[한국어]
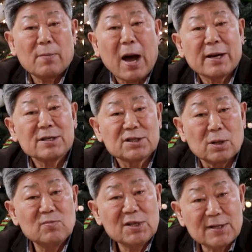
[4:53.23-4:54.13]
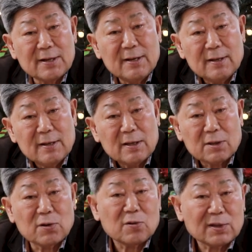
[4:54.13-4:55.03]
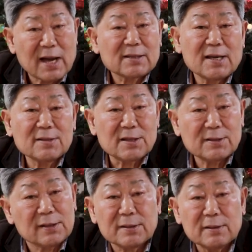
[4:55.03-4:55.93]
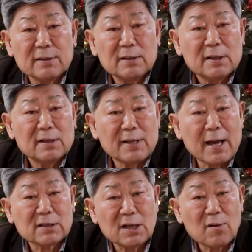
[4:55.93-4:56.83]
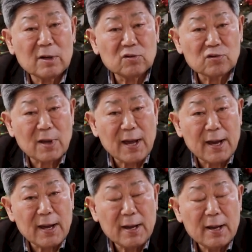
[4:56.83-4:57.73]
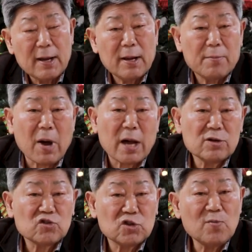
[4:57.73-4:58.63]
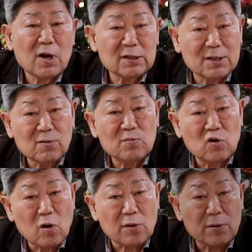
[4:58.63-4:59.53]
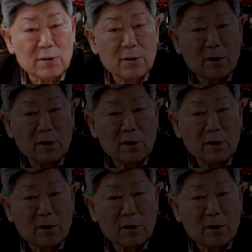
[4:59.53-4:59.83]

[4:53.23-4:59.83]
많은 젊은이들 그리고 대학생들은 대학 생활 중에 많은 취미 활동은 물론